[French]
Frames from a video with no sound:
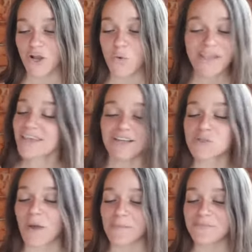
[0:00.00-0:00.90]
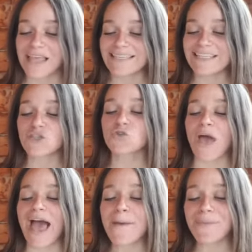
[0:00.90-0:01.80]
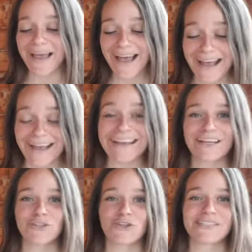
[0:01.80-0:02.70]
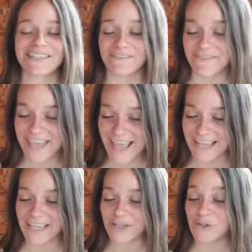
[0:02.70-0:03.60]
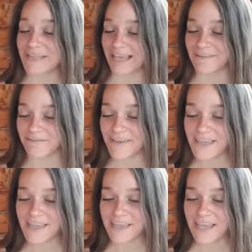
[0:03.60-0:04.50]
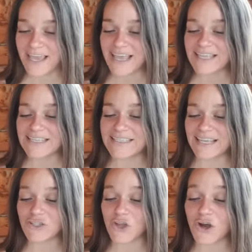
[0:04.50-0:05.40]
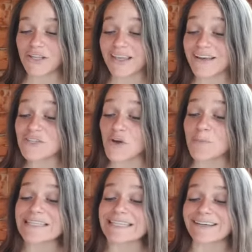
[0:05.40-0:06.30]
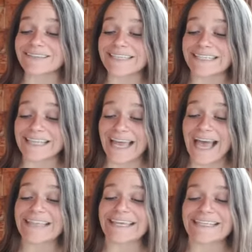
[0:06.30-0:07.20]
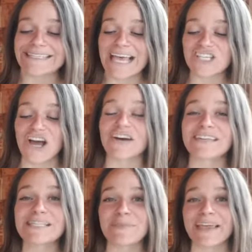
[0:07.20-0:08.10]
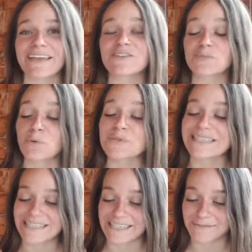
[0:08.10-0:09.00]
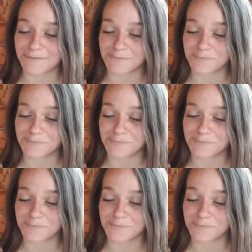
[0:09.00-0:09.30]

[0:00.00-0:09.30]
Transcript: Quoi qu'il en soit, si tu apprends de ce qui vient de t'arriver, c'est que tu auras transformé cet atterrissage en expérience positive.